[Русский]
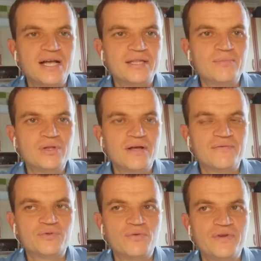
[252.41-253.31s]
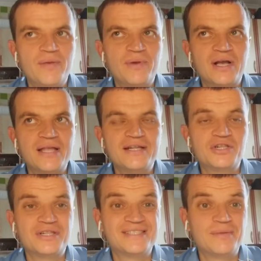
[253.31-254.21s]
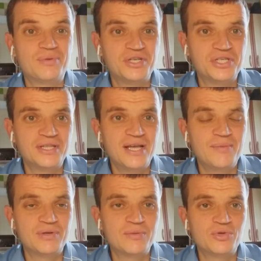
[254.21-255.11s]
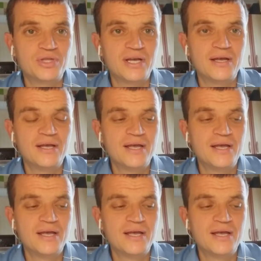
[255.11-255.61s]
она была в то время, конечно же, запрещена, потому что